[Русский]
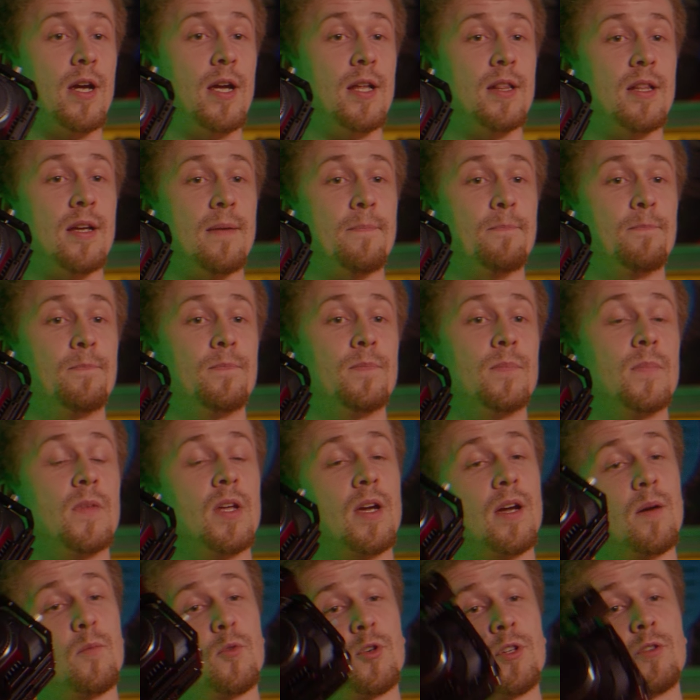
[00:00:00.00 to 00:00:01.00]
это
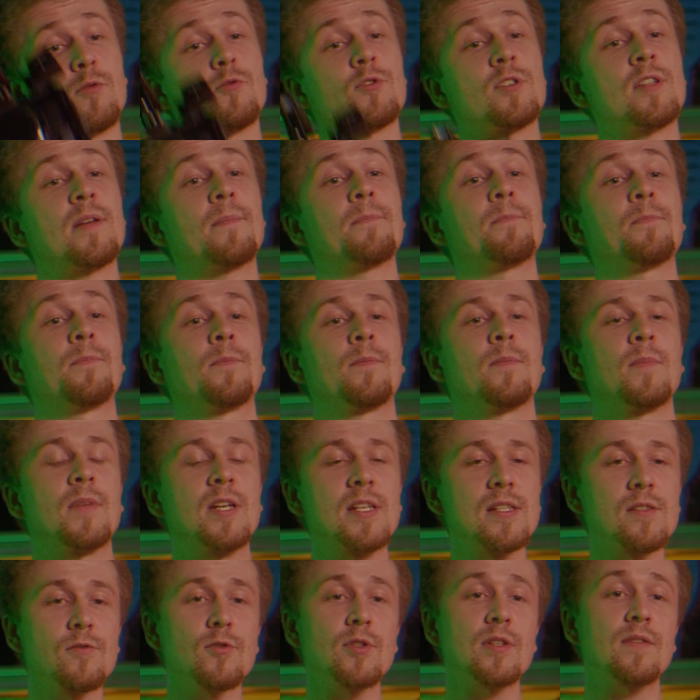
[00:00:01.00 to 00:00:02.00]
никому не нужно.
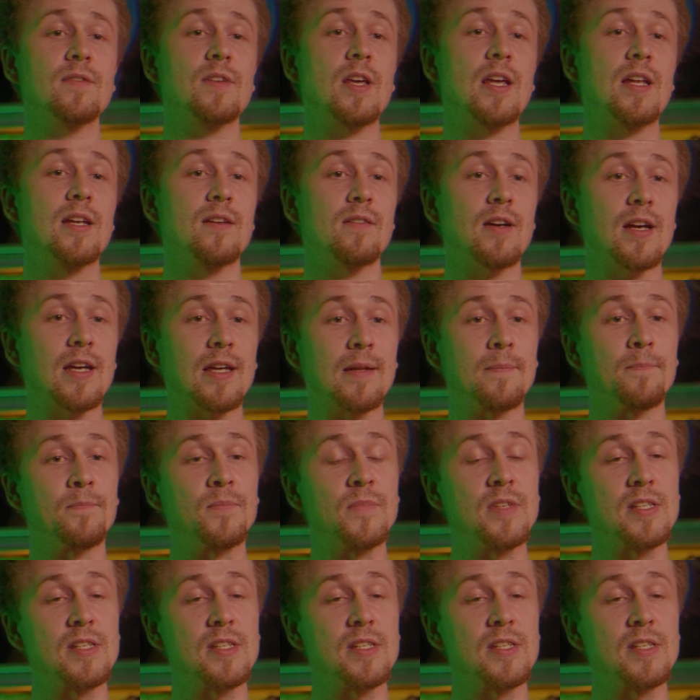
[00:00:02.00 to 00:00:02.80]
Меня зовут Евгений Вакин.